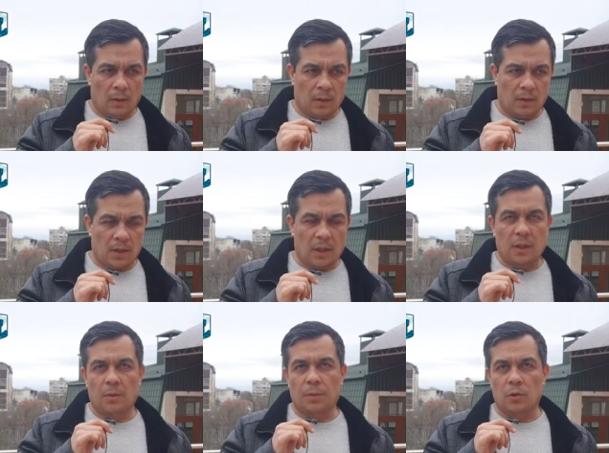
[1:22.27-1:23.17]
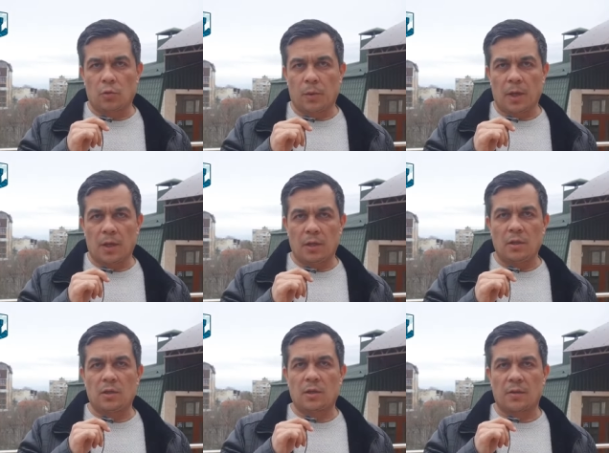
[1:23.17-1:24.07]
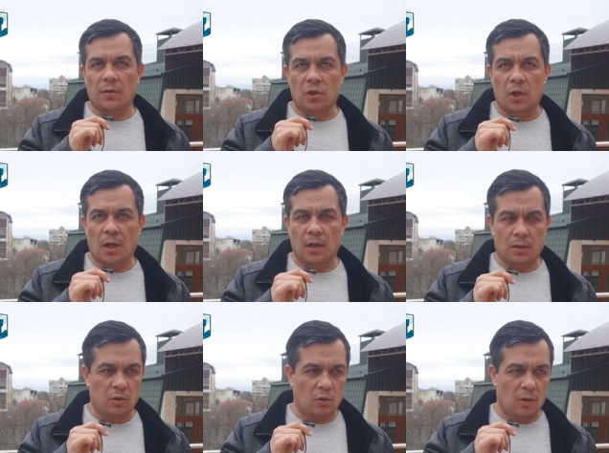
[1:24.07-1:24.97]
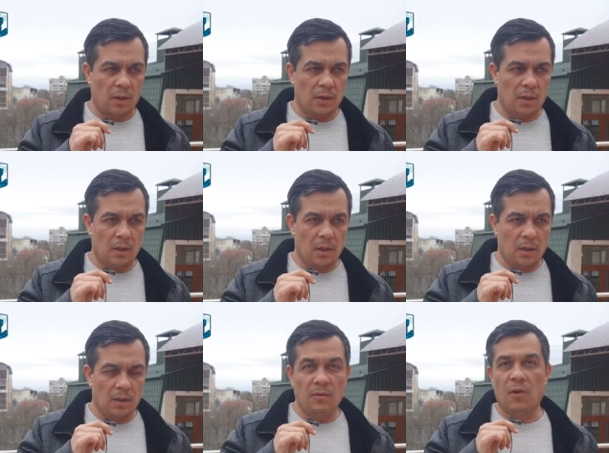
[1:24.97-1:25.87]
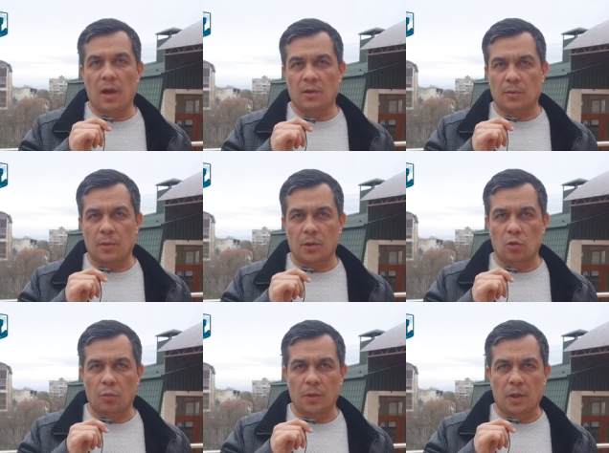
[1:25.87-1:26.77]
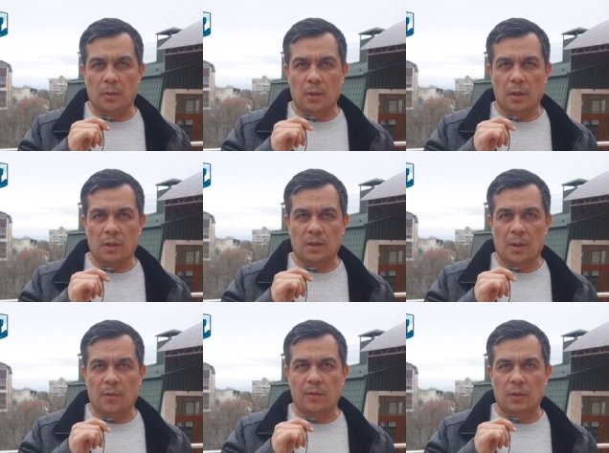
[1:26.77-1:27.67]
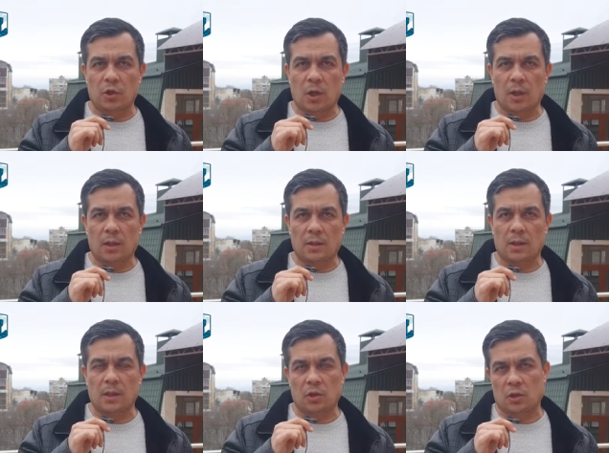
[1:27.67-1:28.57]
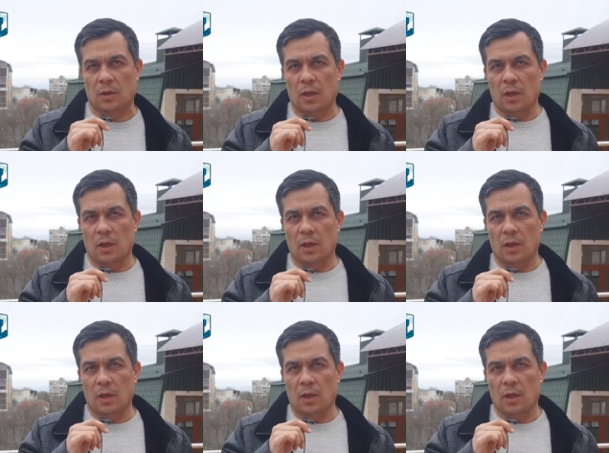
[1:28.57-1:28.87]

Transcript: никаких преступлений преступления они не совершали, что они не являются преступниками и с самого начала их содержат